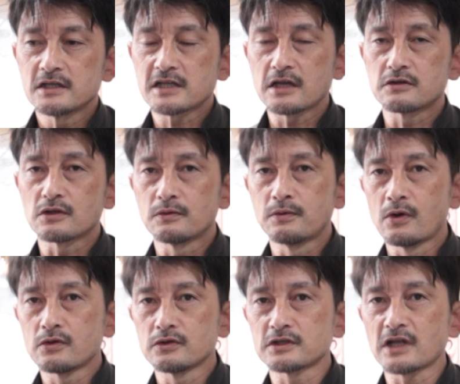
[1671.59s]
左右の
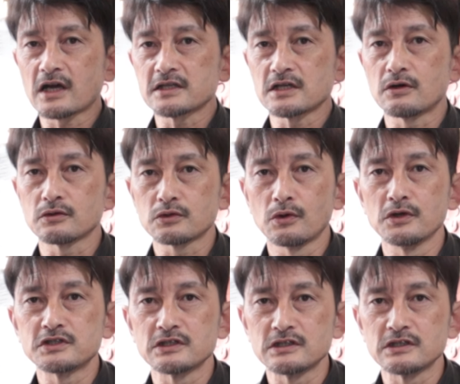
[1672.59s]
フォークの高さを統一